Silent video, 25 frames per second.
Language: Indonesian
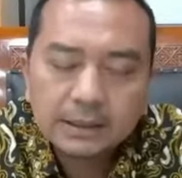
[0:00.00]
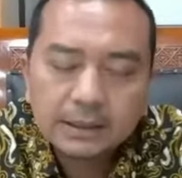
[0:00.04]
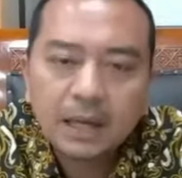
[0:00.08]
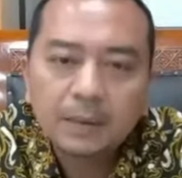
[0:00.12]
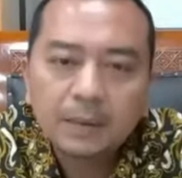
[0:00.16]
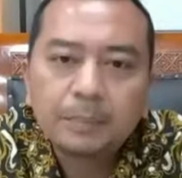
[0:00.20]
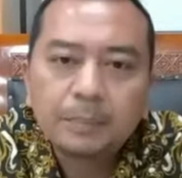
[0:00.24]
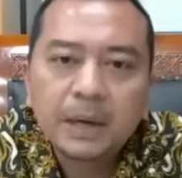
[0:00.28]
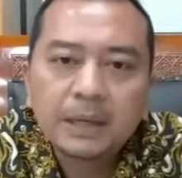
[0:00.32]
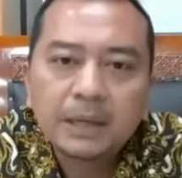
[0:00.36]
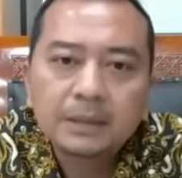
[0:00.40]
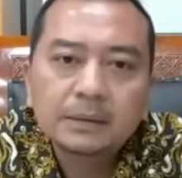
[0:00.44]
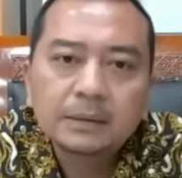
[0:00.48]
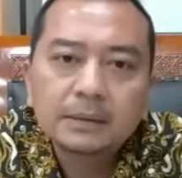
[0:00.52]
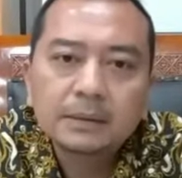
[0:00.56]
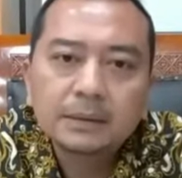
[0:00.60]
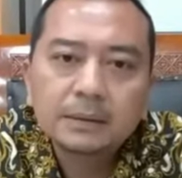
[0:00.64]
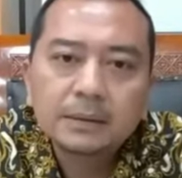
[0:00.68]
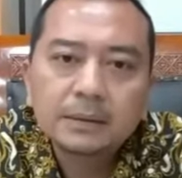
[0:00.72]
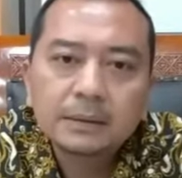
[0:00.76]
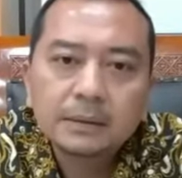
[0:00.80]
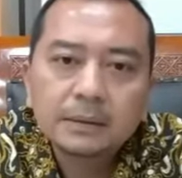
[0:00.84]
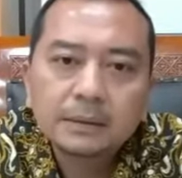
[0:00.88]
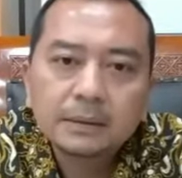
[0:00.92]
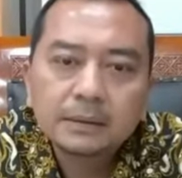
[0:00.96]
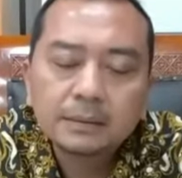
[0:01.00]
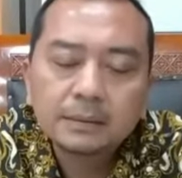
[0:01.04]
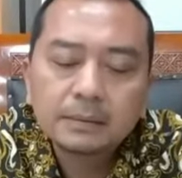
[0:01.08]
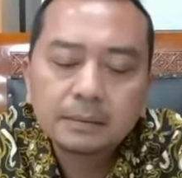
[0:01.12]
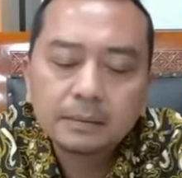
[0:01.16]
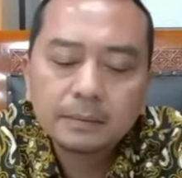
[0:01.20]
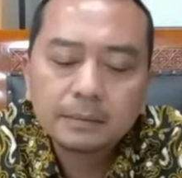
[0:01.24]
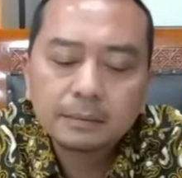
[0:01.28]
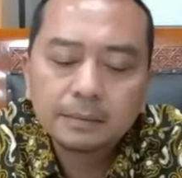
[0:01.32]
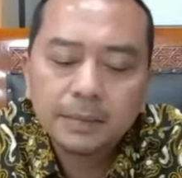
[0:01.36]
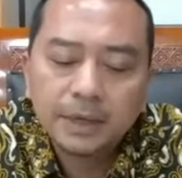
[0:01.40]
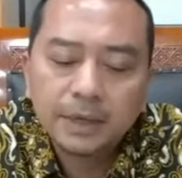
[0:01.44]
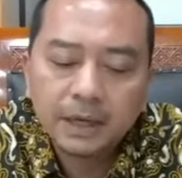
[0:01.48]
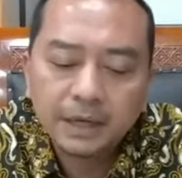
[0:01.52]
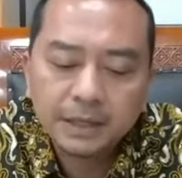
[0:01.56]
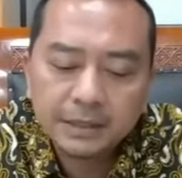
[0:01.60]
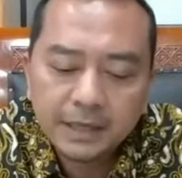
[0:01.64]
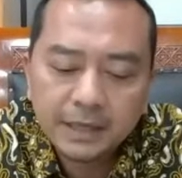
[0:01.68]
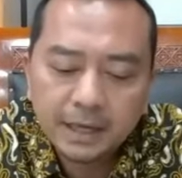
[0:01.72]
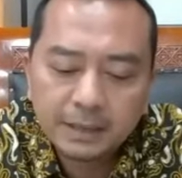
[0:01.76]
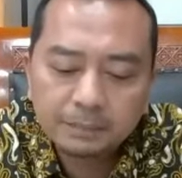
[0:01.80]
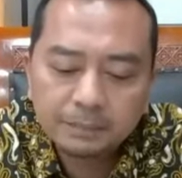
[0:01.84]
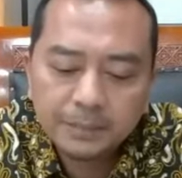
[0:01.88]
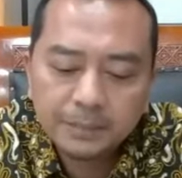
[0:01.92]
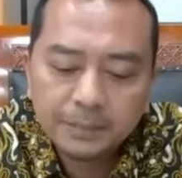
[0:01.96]
dapat
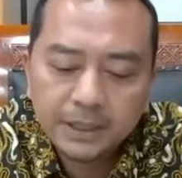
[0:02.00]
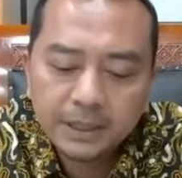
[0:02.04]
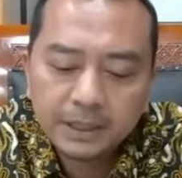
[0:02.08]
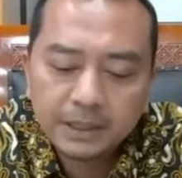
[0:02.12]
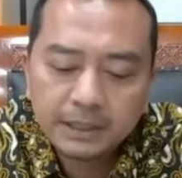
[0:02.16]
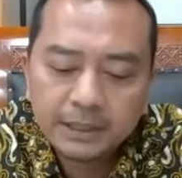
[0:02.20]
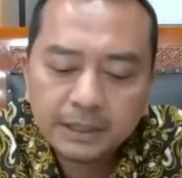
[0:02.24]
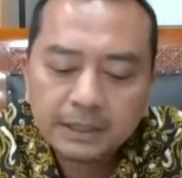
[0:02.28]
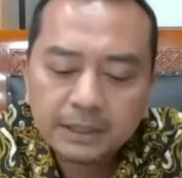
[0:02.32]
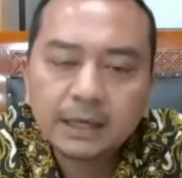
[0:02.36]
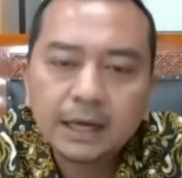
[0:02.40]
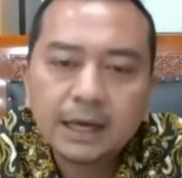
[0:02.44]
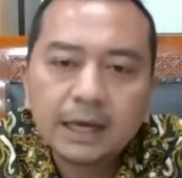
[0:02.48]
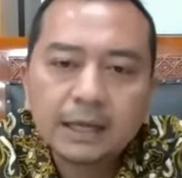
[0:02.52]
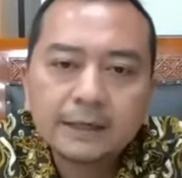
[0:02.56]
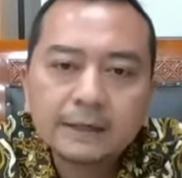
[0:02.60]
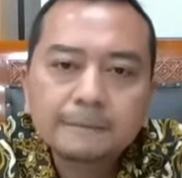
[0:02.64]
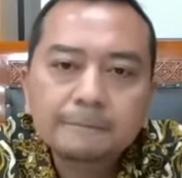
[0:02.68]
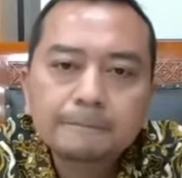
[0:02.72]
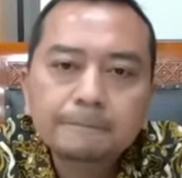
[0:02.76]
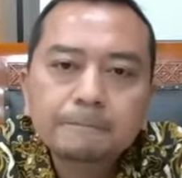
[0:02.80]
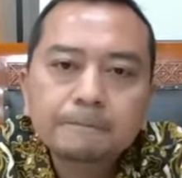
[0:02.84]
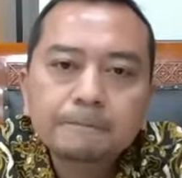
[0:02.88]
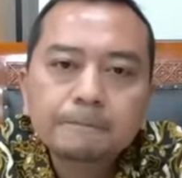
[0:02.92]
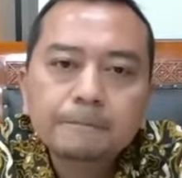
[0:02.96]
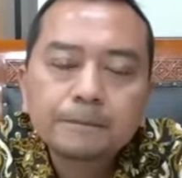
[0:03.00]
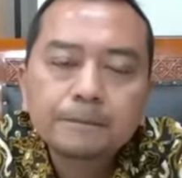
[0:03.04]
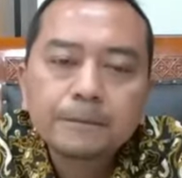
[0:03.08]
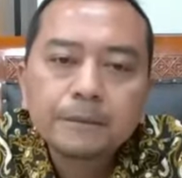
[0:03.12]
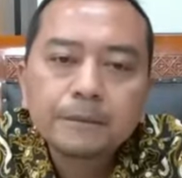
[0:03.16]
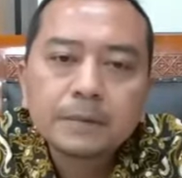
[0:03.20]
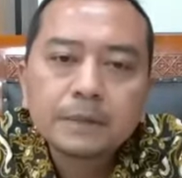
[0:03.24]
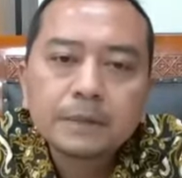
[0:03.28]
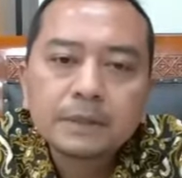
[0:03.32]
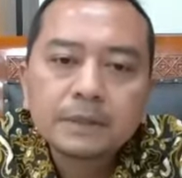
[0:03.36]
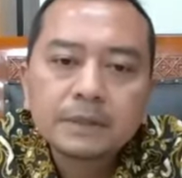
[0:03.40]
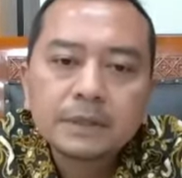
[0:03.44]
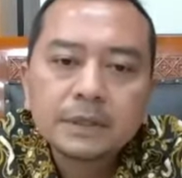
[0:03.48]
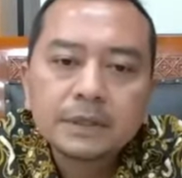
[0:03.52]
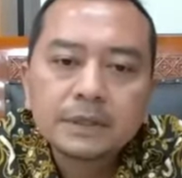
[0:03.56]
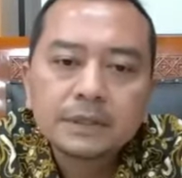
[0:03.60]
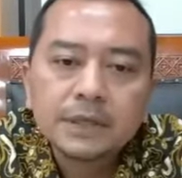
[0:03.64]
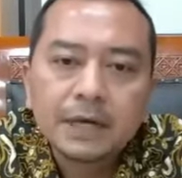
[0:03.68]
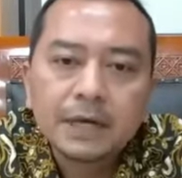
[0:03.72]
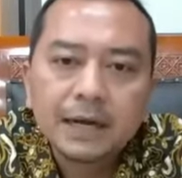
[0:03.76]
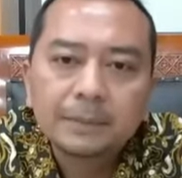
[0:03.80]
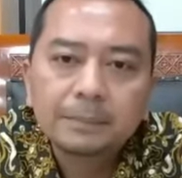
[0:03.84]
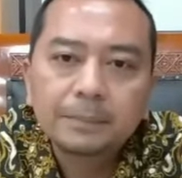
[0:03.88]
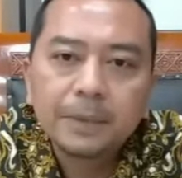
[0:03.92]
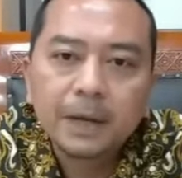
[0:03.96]
mengenyam pendidikan
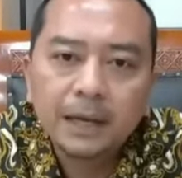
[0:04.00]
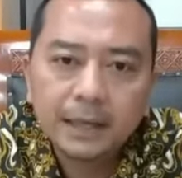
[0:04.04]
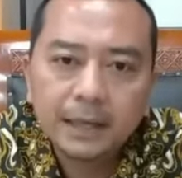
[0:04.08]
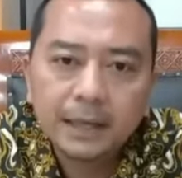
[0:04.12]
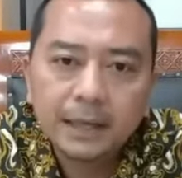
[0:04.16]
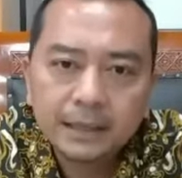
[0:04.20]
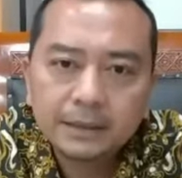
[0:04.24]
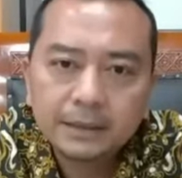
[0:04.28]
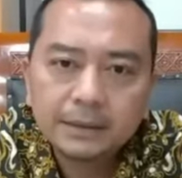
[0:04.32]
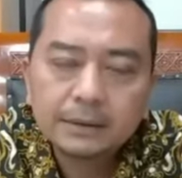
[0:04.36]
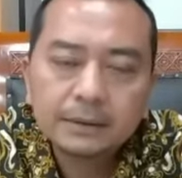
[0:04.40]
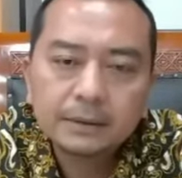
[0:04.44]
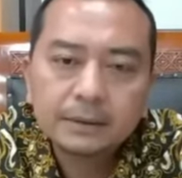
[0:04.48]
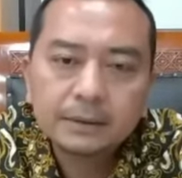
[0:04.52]
secara baik,